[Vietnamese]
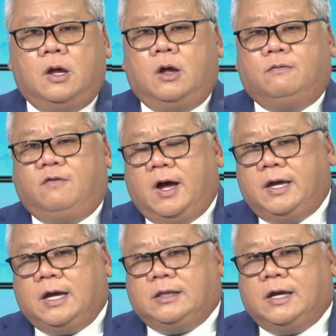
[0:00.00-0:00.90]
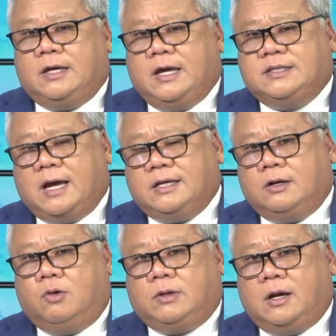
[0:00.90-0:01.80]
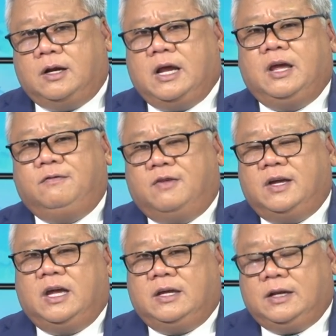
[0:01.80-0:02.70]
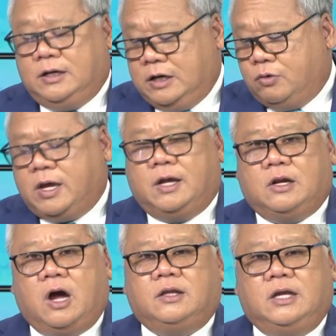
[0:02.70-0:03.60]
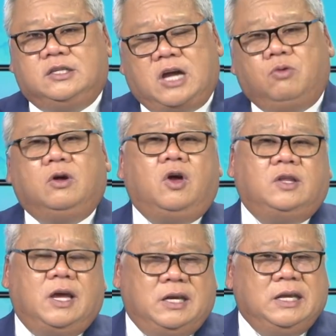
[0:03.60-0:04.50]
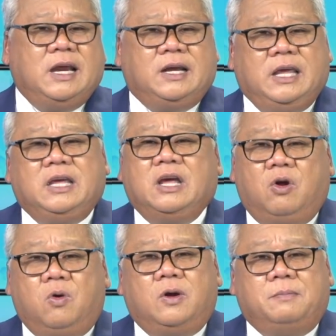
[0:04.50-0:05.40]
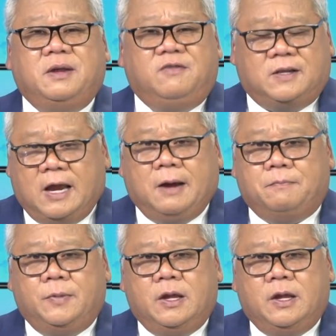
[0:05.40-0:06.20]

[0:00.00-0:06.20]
Với cái tờ giấy xác nhận độc thân ở đây, với cái điều kiện đó thì cháu nó có thể đi đăng ký kết hôn ở bên Việt Nam.